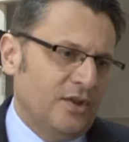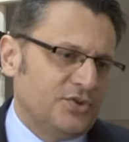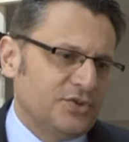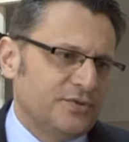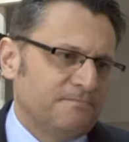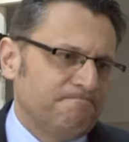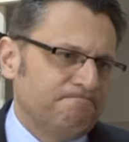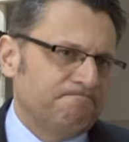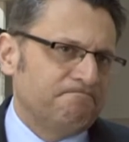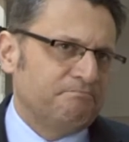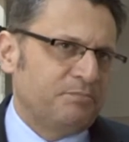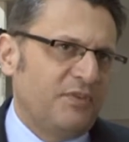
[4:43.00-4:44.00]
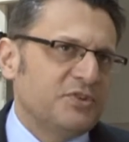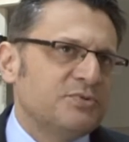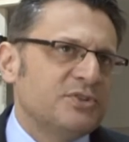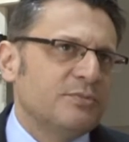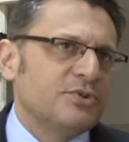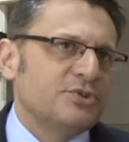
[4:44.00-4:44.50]
Znaczy, powiedzmy
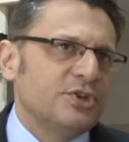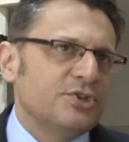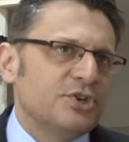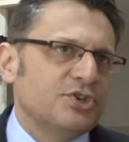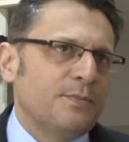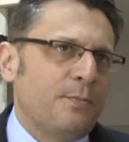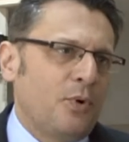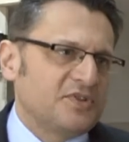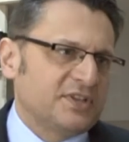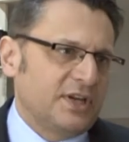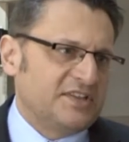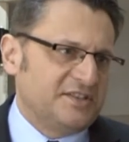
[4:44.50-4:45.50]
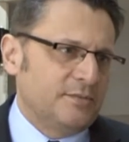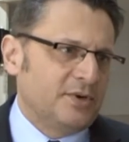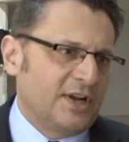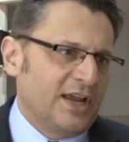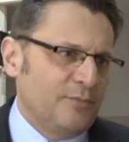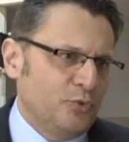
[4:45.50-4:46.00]
sobie szczerze, że Polska jest tym
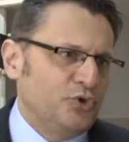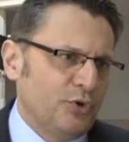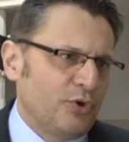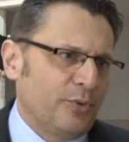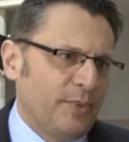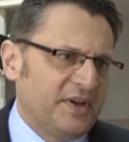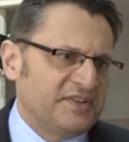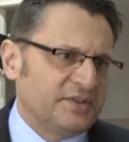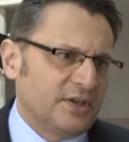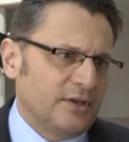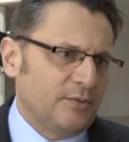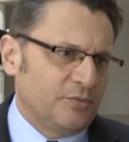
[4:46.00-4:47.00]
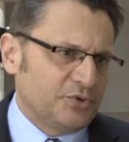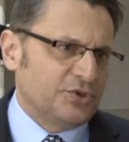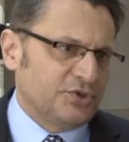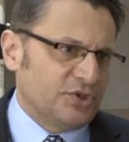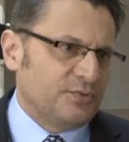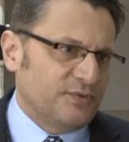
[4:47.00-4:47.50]
krajem Unii Europejskiej, bo przecież
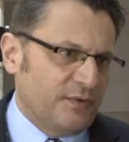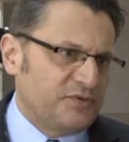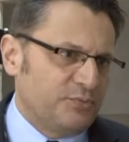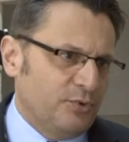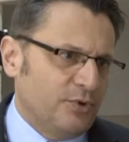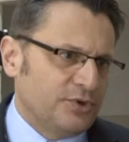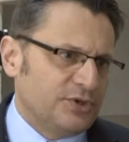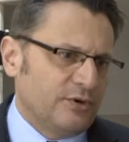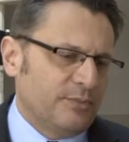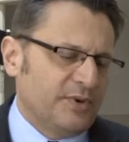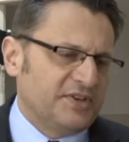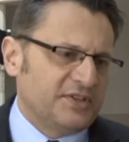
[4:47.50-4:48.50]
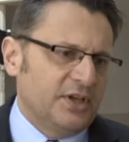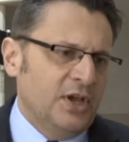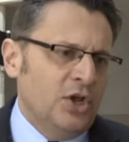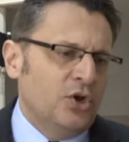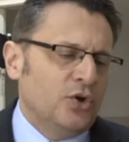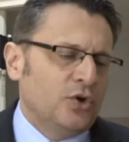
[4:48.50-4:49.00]
jesteśmy we wspólnocie europejskiej,
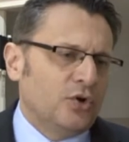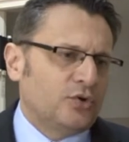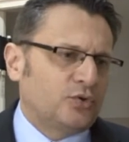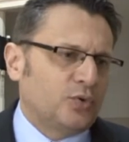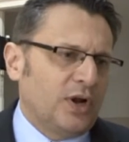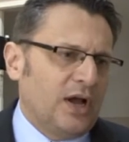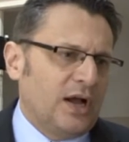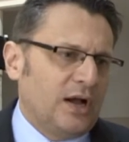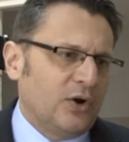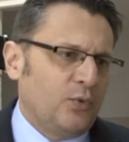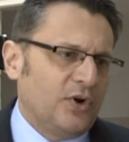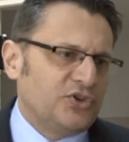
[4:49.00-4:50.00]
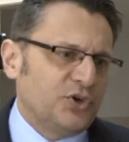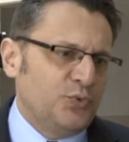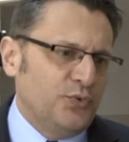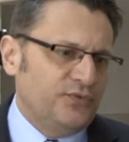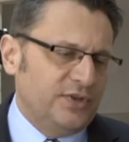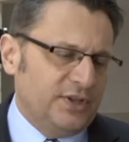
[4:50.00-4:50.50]
która kładzie
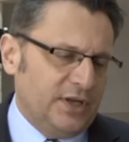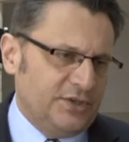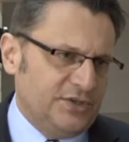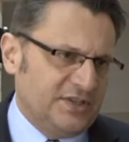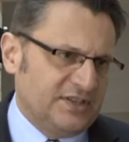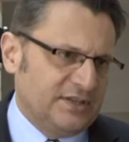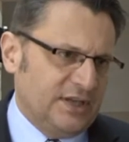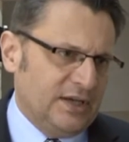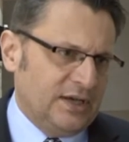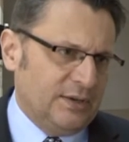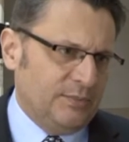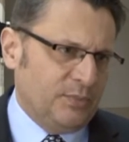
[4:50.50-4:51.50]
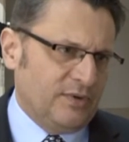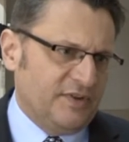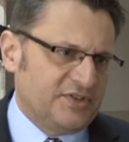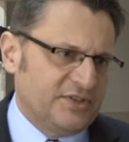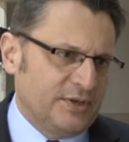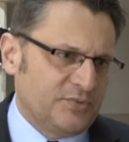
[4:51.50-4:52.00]
główny nacisk na
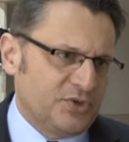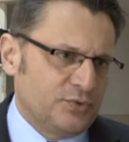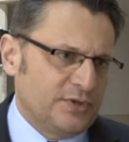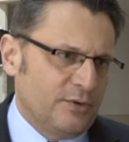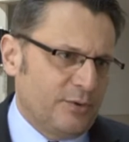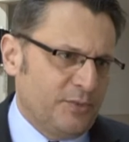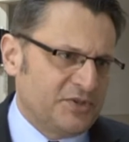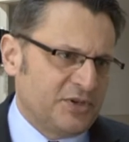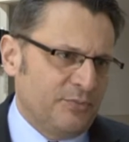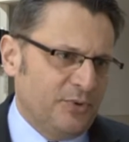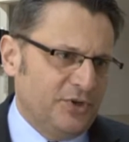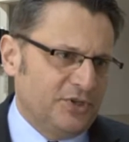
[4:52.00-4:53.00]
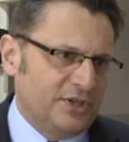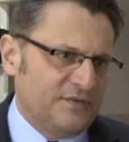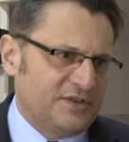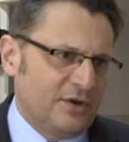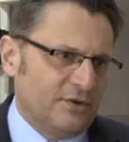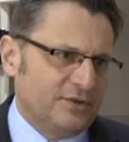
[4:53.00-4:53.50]
prowadzenie przez Unię Europejską polityki
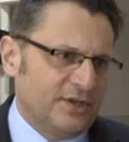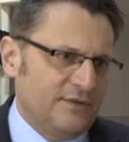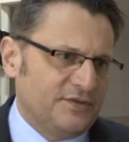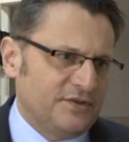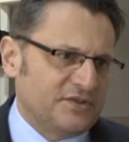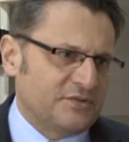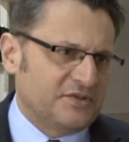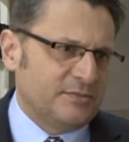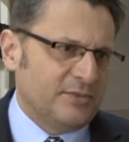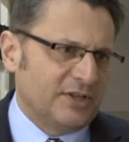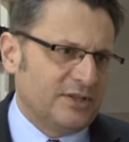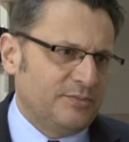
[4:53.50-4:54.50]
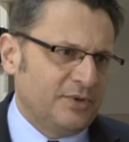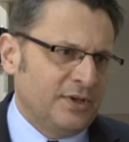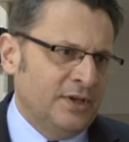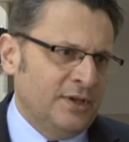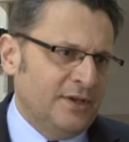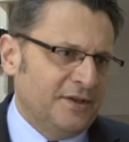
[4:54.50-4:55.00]
wschodniej. W związku z tym, jak gdyby
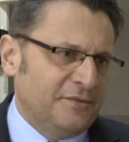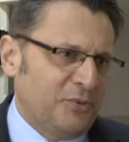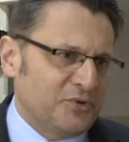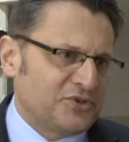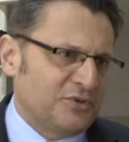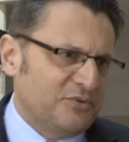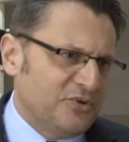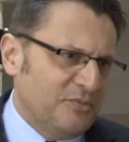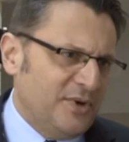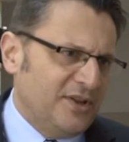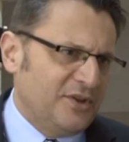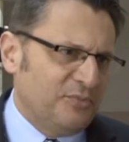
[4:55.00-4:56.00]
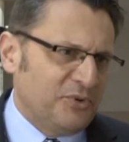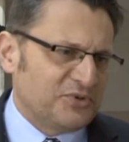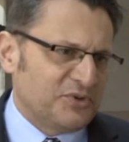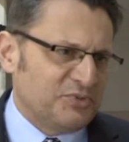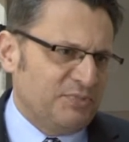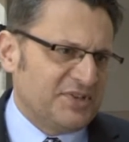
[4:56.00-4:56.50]
polską domeną,
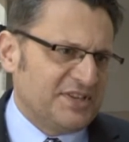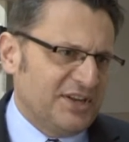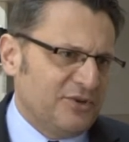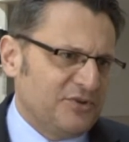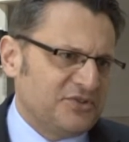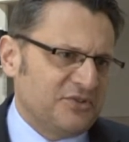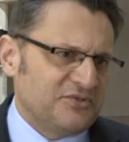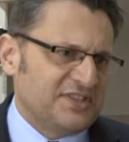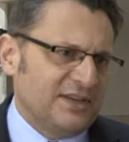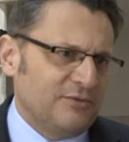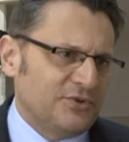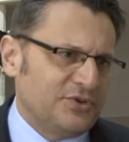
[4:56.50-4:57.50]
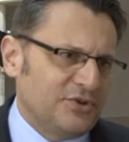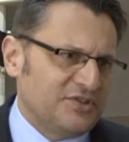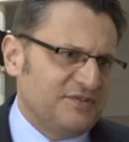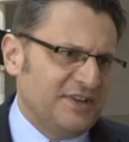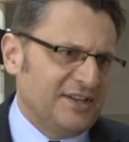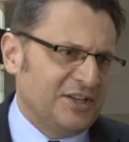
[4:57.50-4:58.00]
polską specjalnością stało się
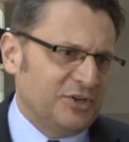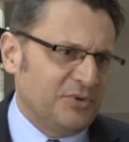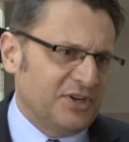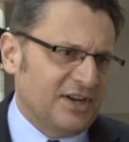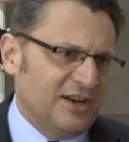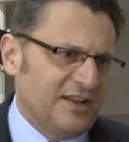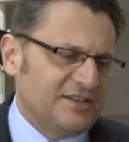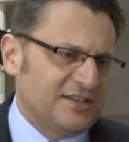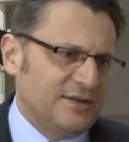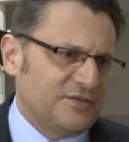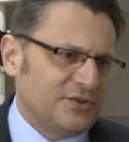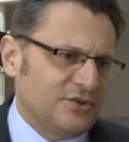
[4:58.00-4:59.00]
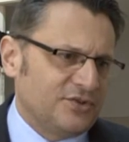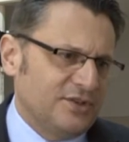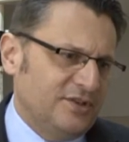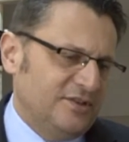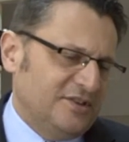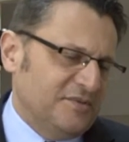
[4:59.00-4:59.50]
rozwijanie dobrych relacji na wschodzie
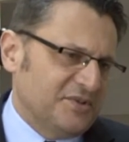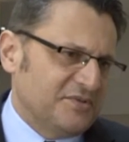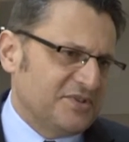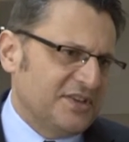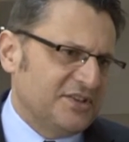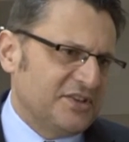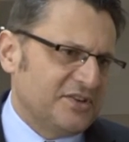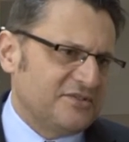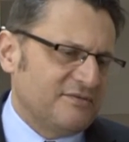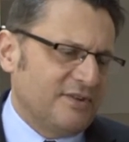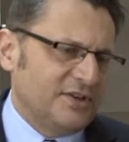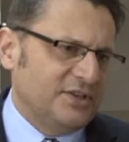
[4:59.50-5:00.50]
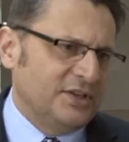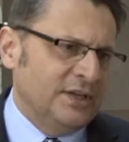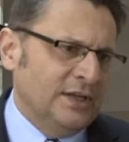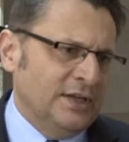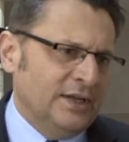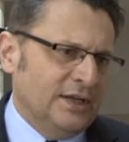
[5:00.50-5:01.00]
i tym są zainteresowani
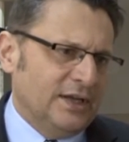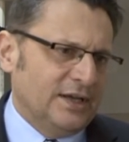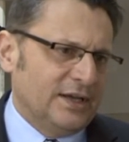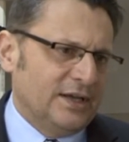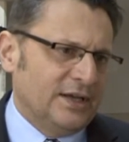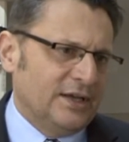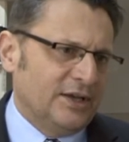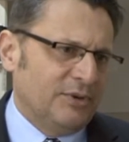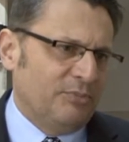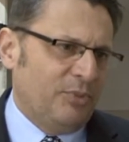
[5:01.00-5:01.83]
e,